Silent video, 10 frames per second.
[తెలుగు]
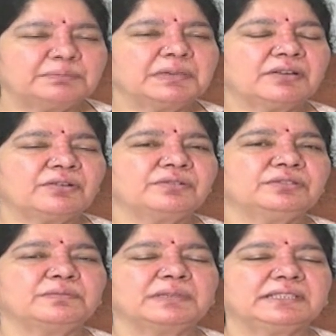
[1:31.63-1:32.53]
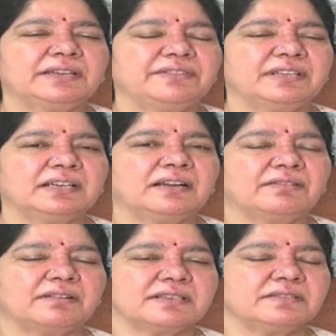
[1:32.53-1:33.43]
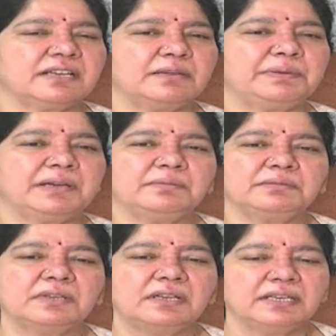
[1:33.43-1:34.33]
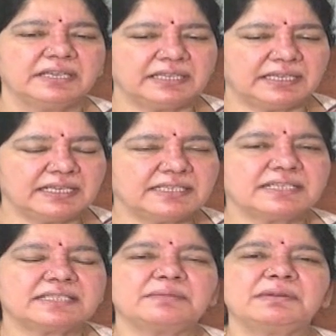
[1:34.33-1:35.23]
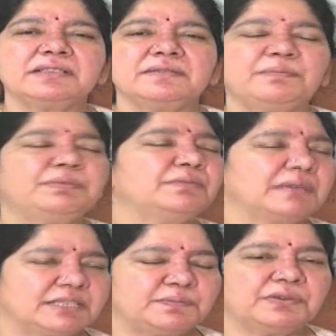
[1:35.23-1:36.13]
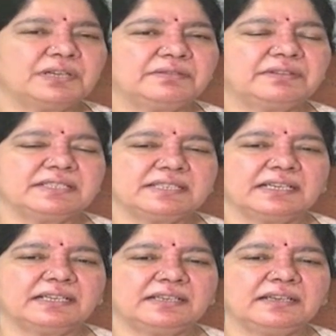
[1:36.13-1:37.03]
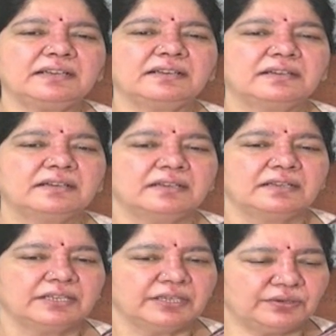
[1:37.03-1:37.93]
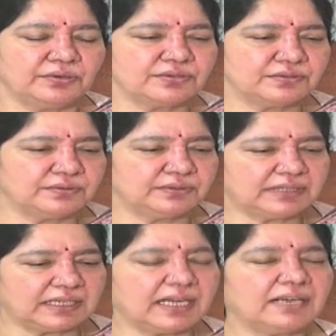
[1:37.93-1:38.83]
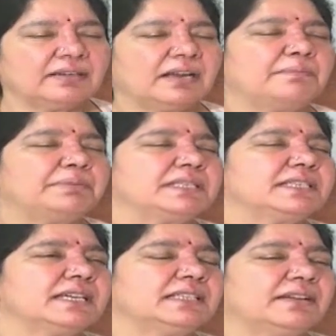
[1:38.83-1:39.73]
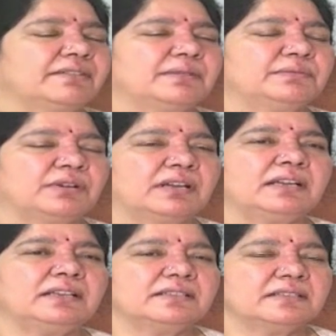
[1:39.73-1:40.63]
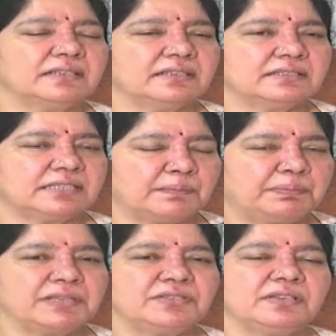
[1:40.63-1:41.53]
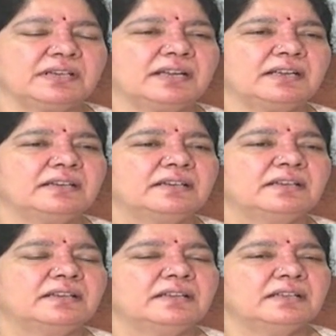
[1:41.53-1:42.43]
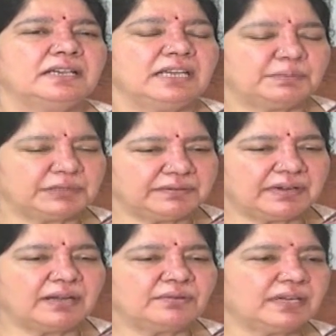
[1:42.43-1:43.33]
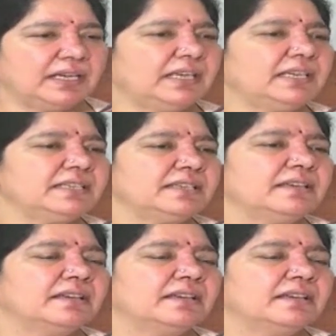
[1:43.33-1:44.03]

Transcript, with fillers: ఆత్మగౌరవంతో బతికే విధంగా అవకాశం కల్పించడం ఇది గిరిజన సమాజం ఎప్పుడు మర్చిపోనటువంటి సంఘటన ఈరోజు తండాలు గ్రామ పంచాయతీ అవ్వడం ద్వారా సర్పంచ్లుగా లేకపోతే వారు అన్ని